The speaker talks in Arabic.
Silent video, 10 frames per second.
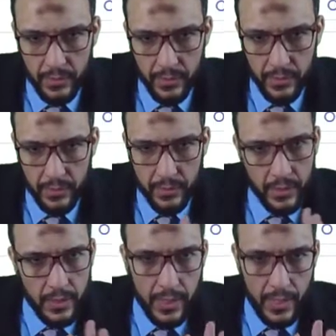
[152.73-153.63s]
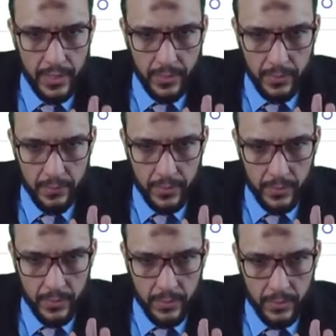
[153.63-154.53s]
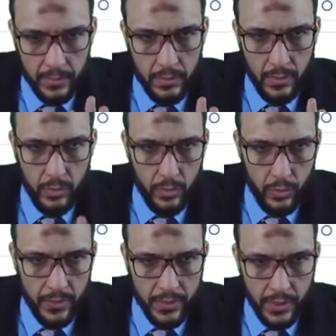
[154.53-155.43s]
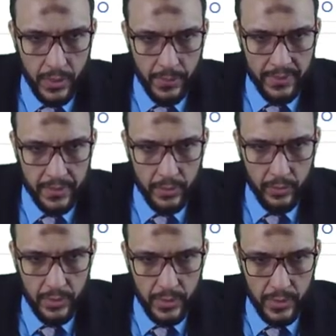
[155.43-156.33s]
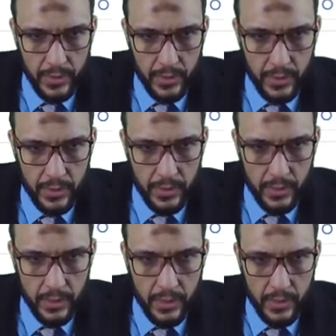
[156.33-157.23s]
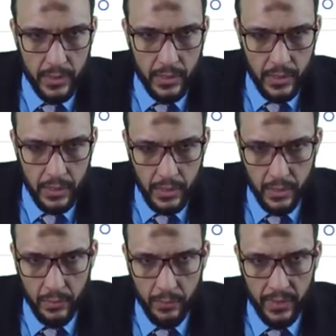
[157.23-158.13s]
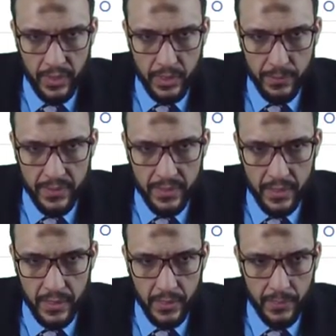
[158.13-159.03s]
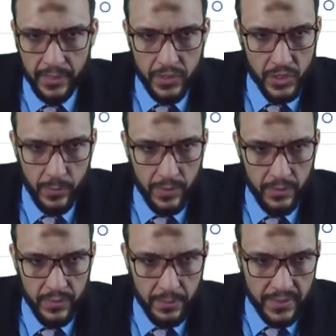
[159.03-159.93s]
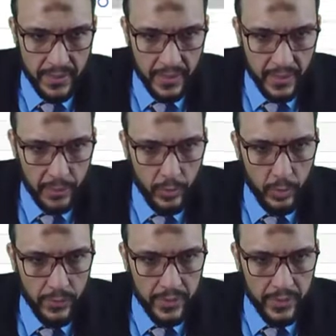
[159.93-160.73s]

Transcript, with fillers: رن قال لي تمام قلت له ماشي انا بس هاخد الايه الامر ده عشان بس احنا احنا ما خدناش الامر اللي فات بس كده كده موجوده